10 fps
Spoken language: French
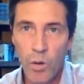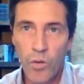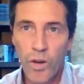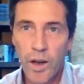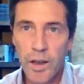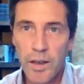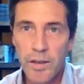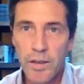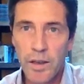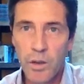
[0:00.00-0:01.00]
on va
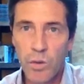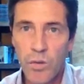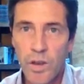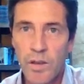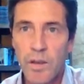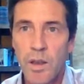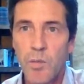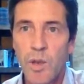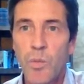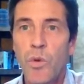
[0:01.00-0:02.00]
essayer de fixer
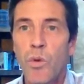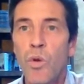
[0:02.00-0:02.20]
un petit peu